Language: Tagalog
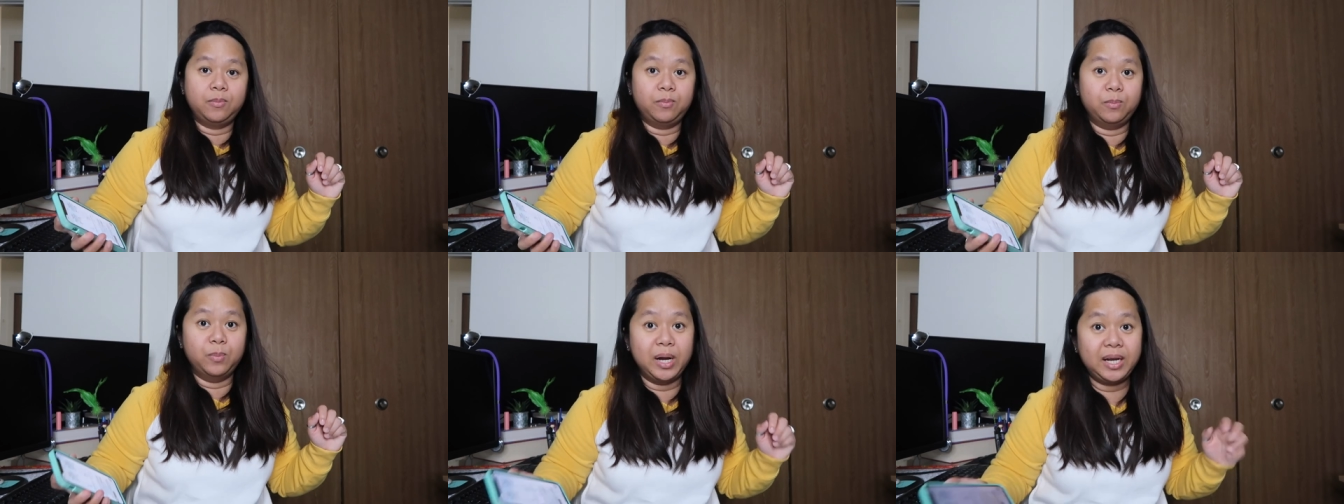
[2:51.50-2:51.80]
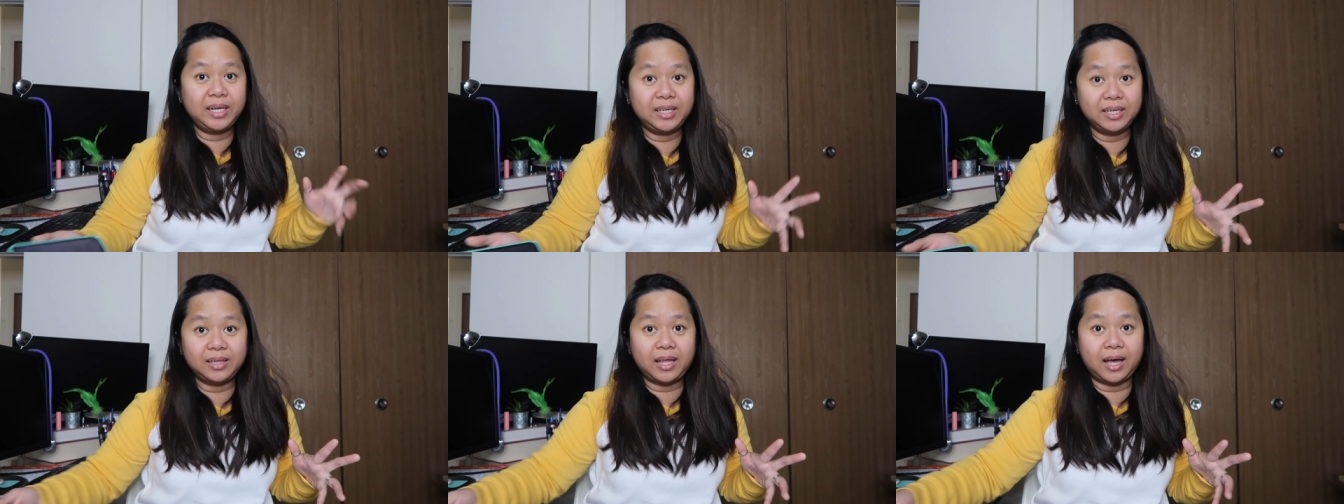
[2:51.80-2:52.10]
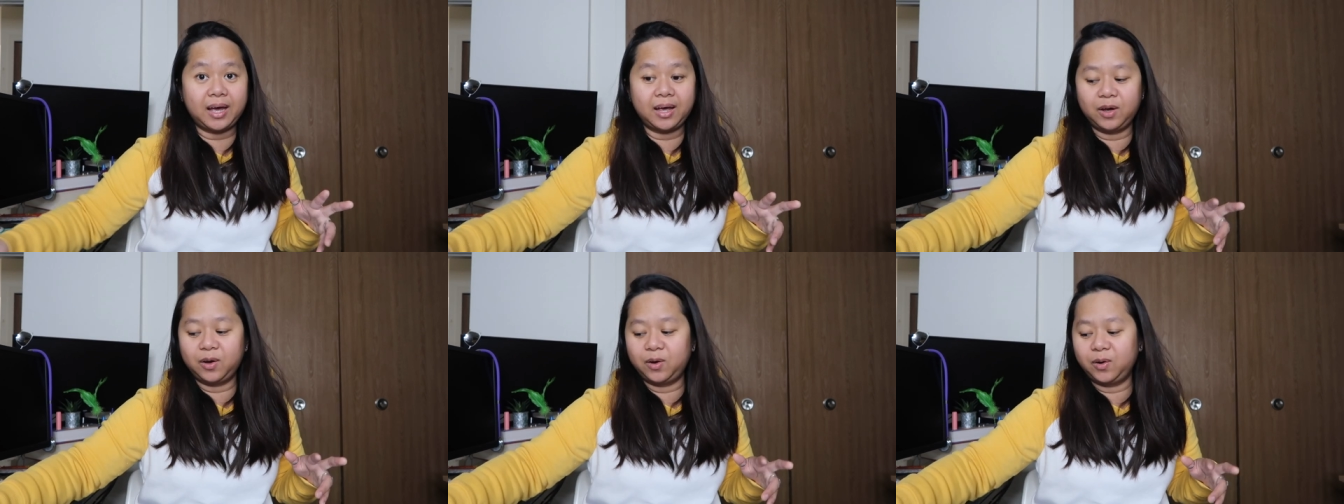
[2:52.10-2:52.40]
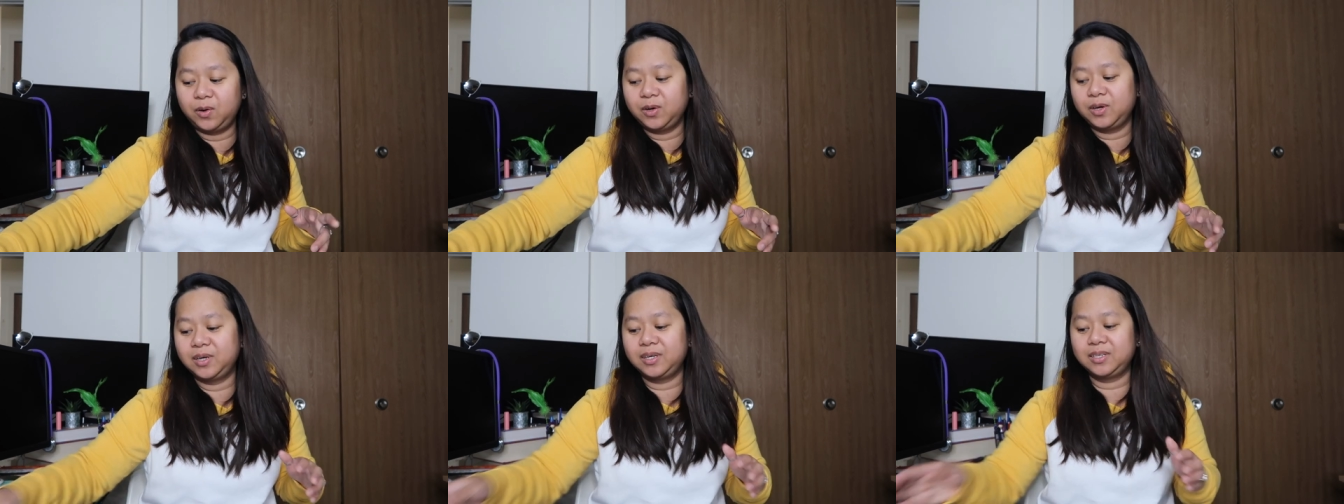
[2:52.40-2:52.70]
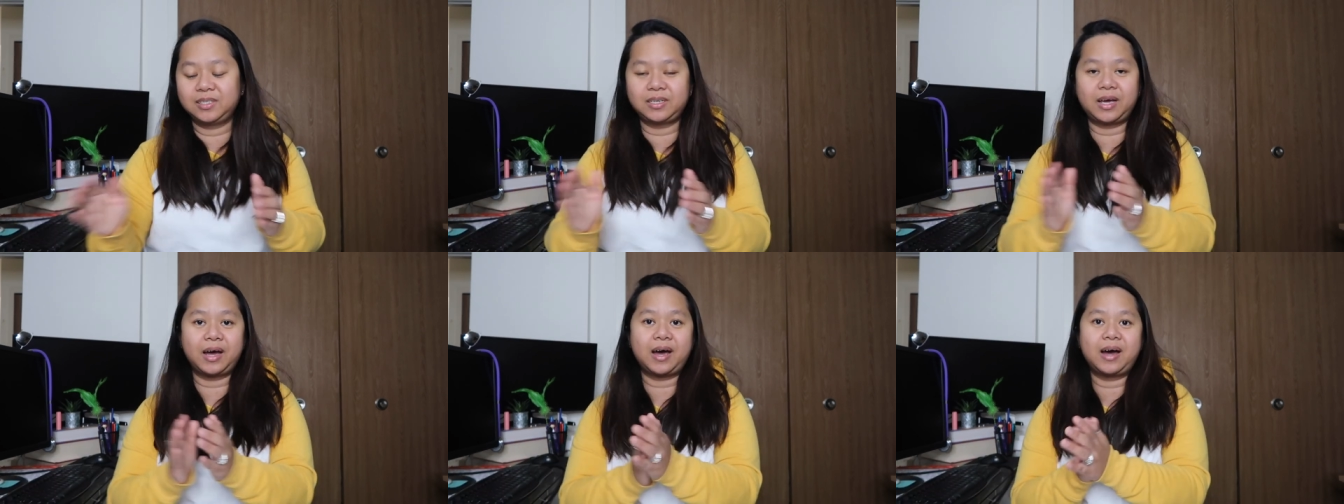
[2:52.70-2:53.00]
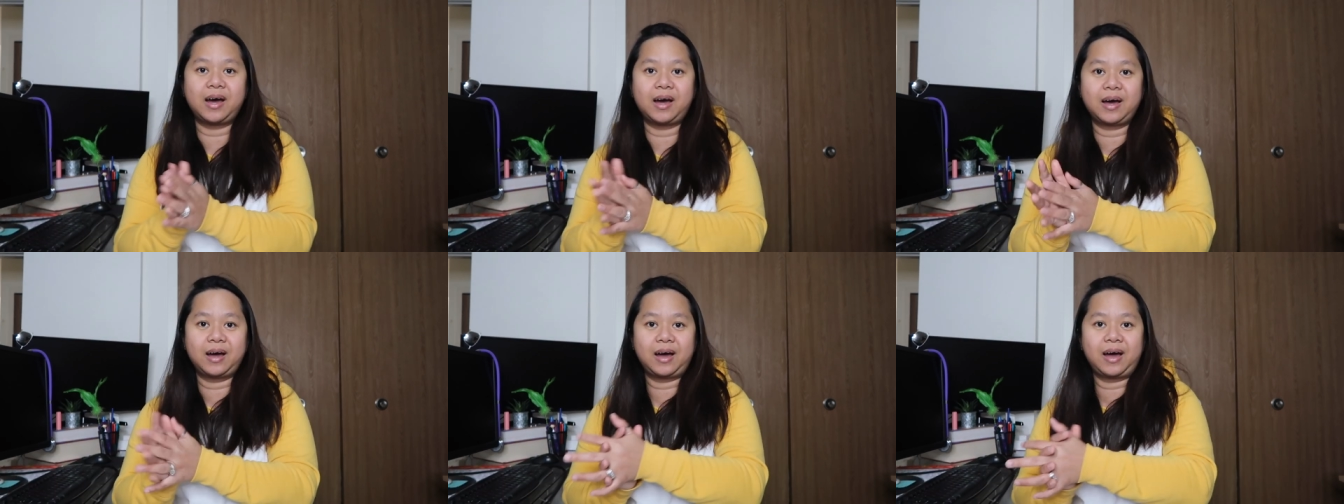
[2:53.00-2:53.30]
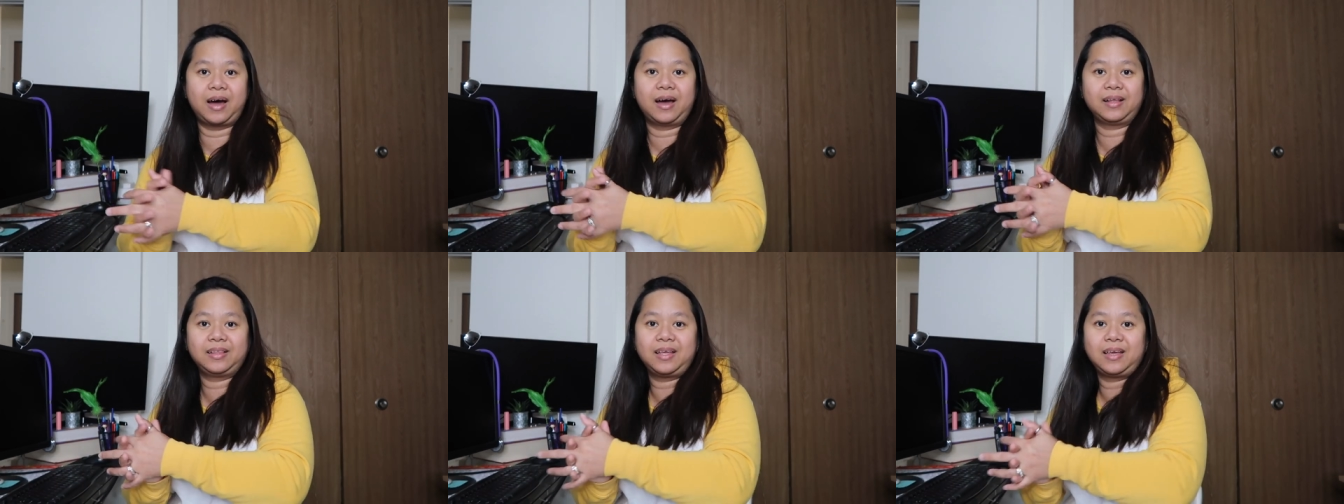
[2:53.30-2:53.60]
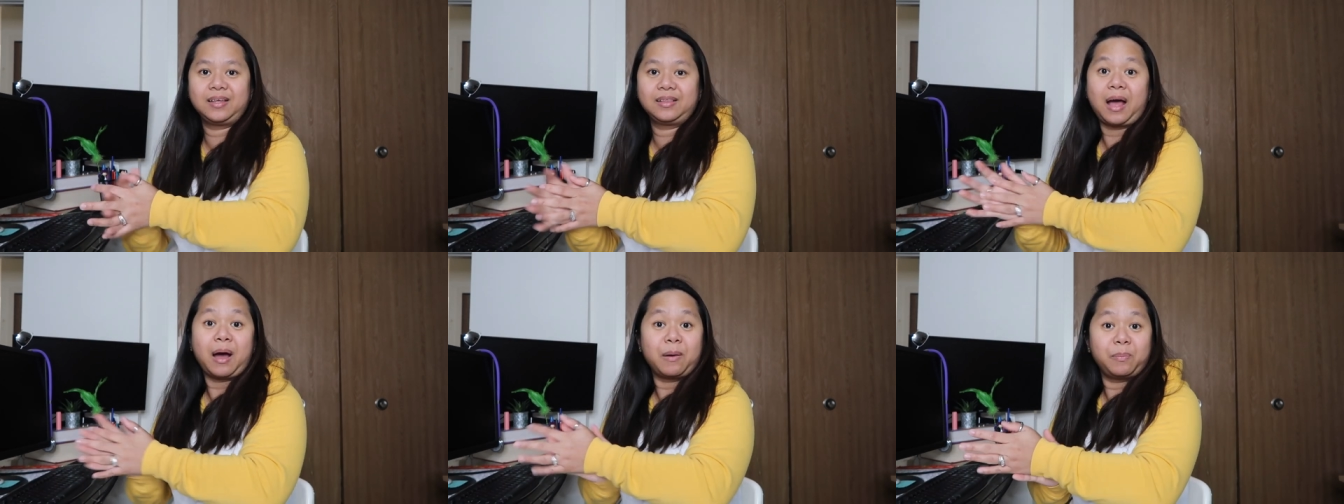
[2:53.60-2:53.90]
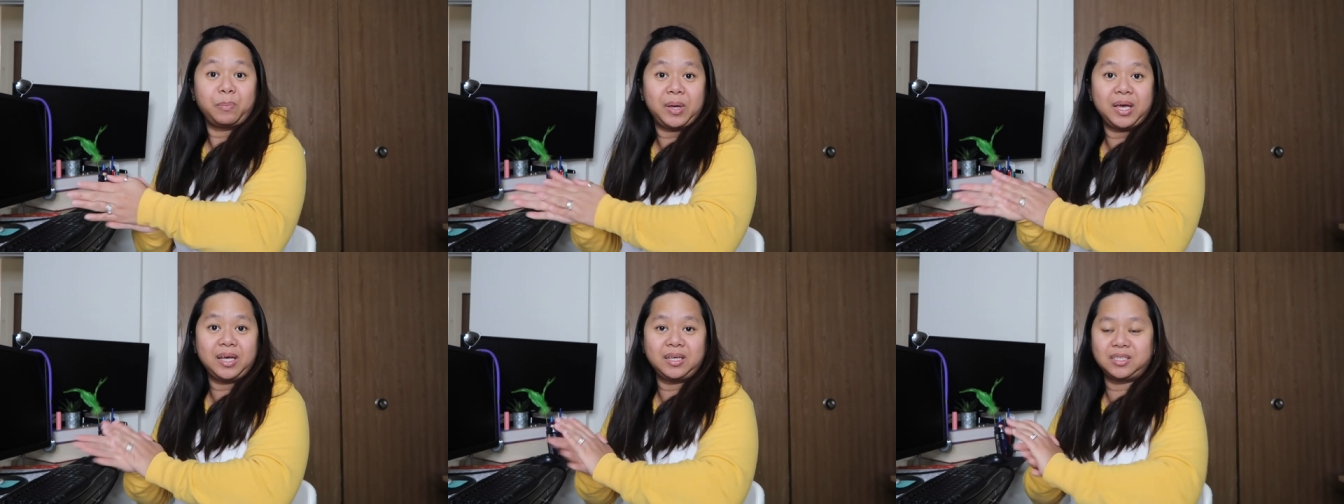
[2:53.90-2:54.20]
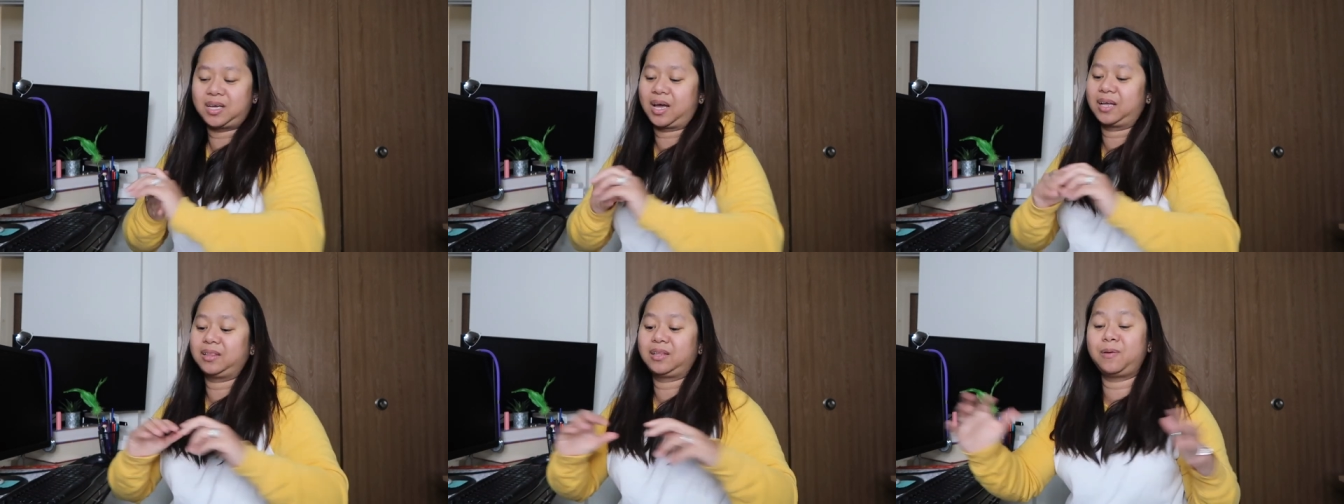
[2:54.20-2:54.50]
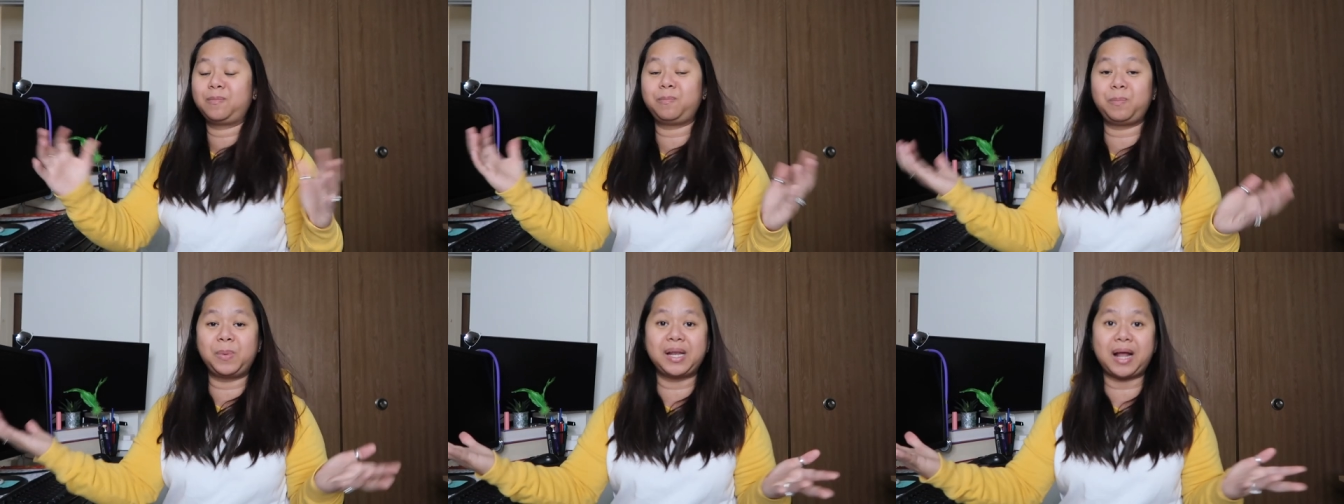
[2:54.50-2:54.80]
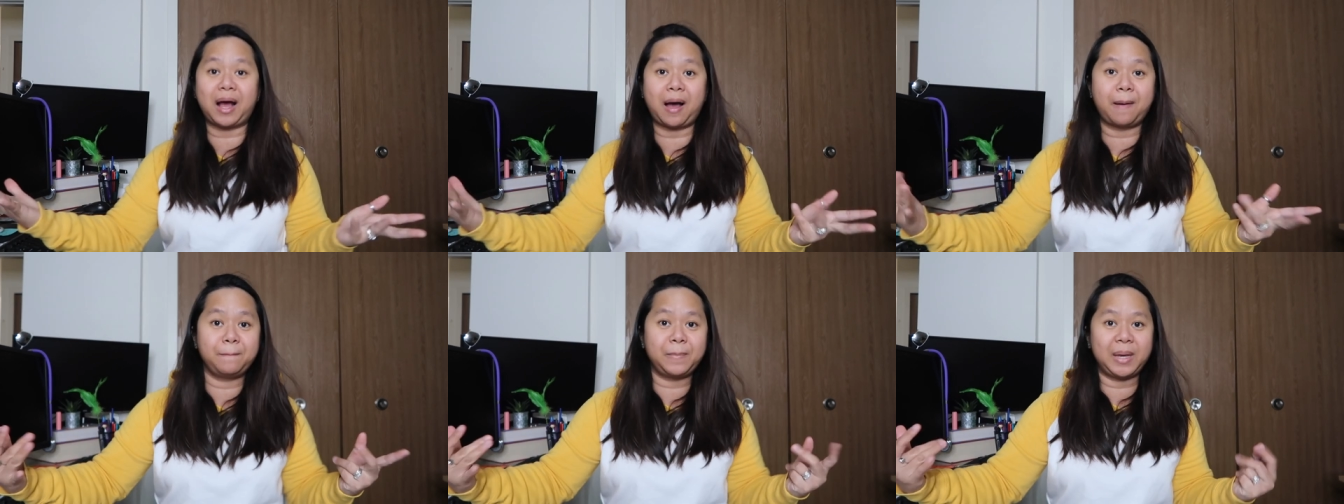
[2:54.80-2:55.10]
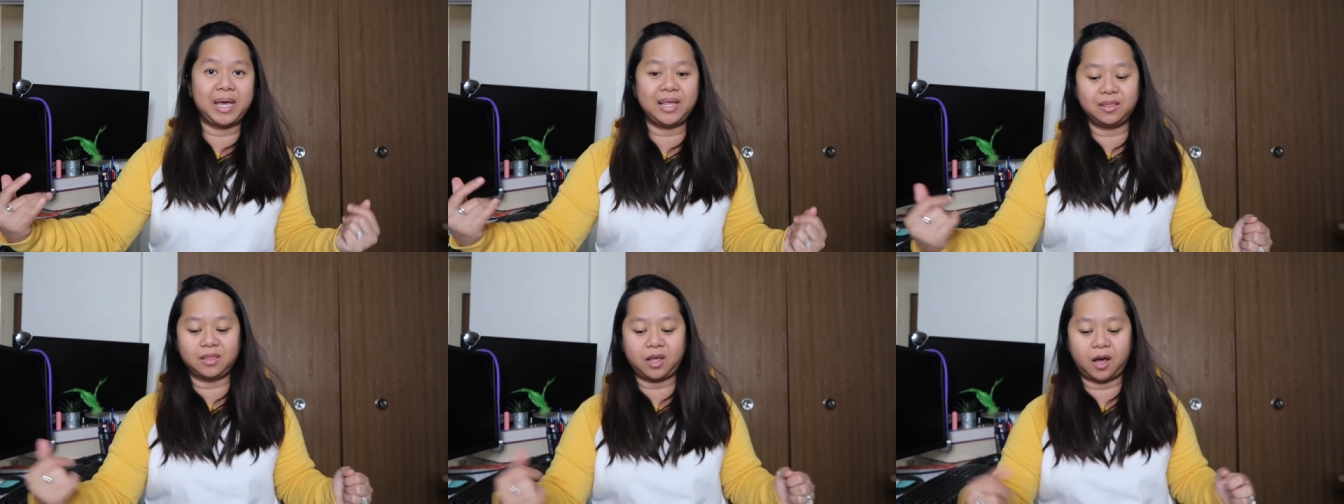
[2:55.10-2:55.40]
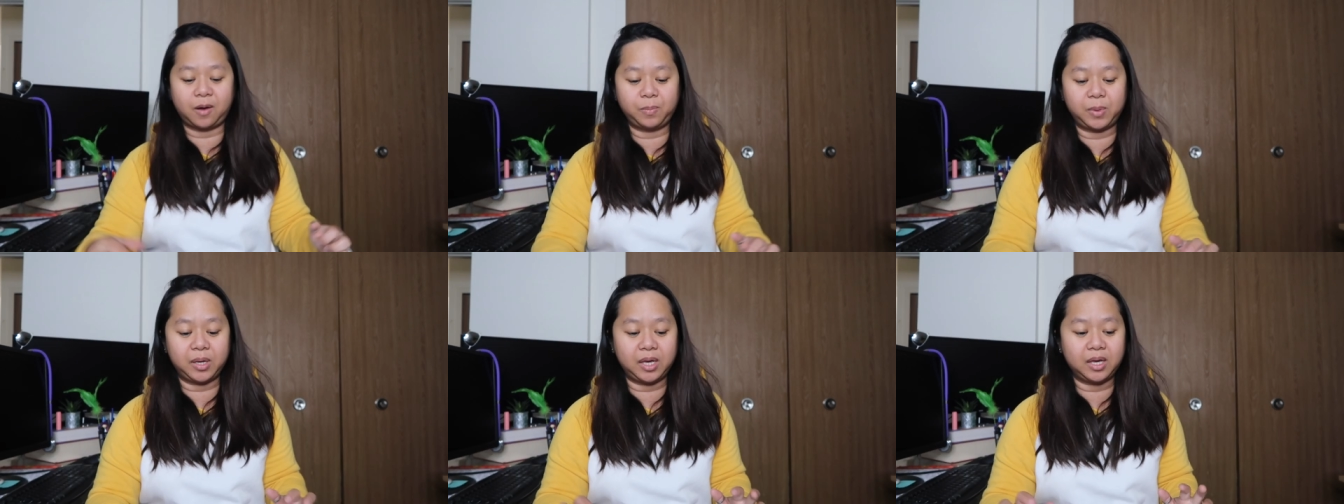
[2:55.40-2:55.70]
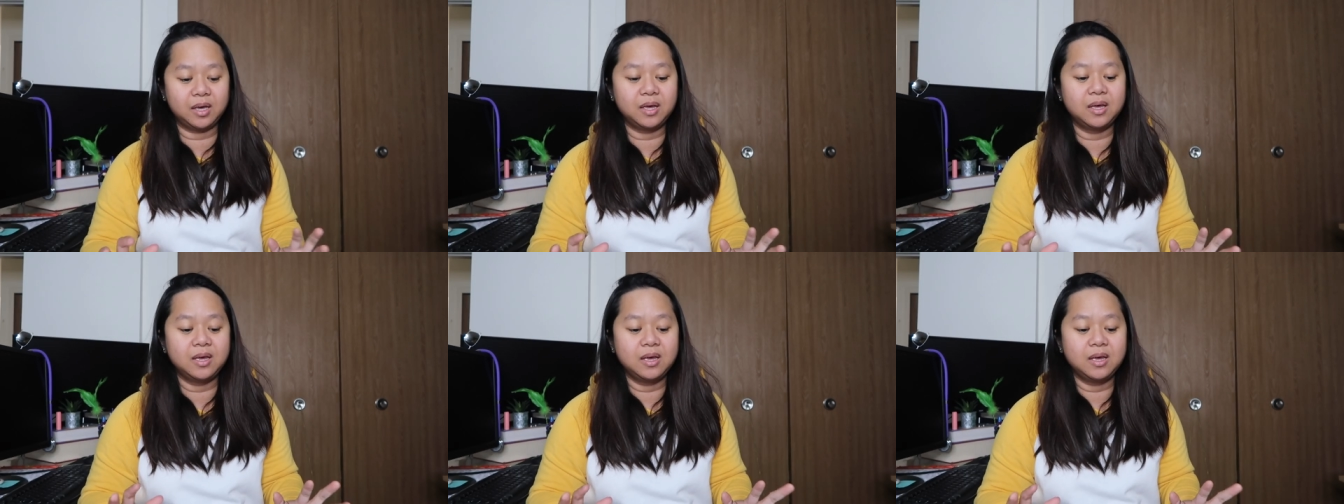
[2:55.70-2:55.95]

balik na tayo sa ating topic, sa ating pinaka-main topic.